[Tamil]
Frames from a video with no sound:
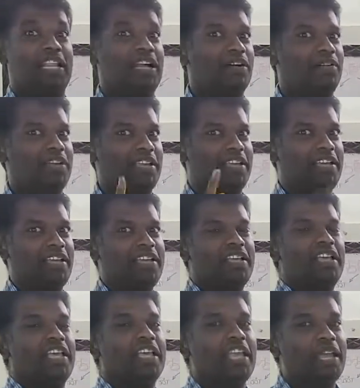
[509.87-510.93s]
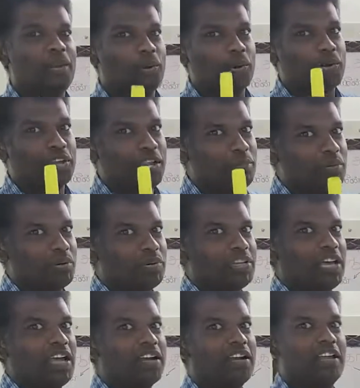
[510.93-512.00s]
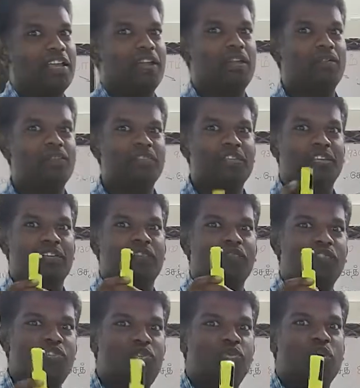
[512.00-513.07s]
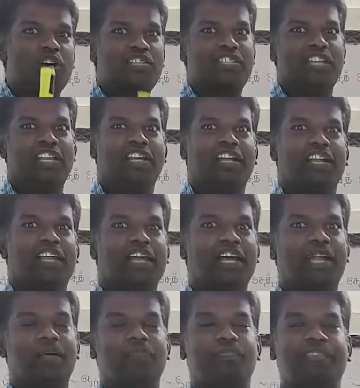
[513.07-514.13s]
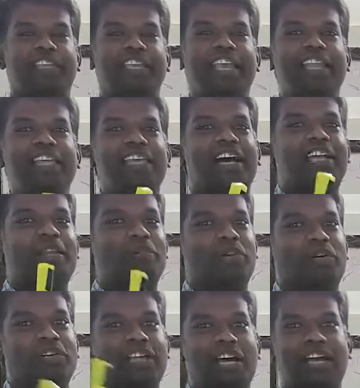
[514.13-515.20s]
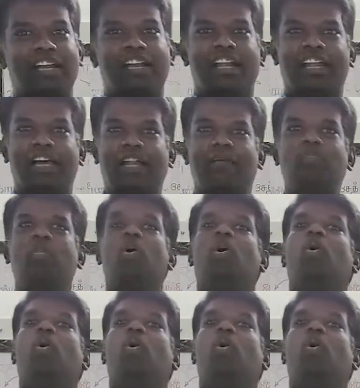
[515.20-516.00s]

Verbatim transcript: நல்லா கவனிங்க ஏனோக்கு என்பவன் யாருக்கு அடையாளம் விசுவாசிகளுக்கு அடையாளம் எலியா என்பவன் யாருக்கு அடையாளம்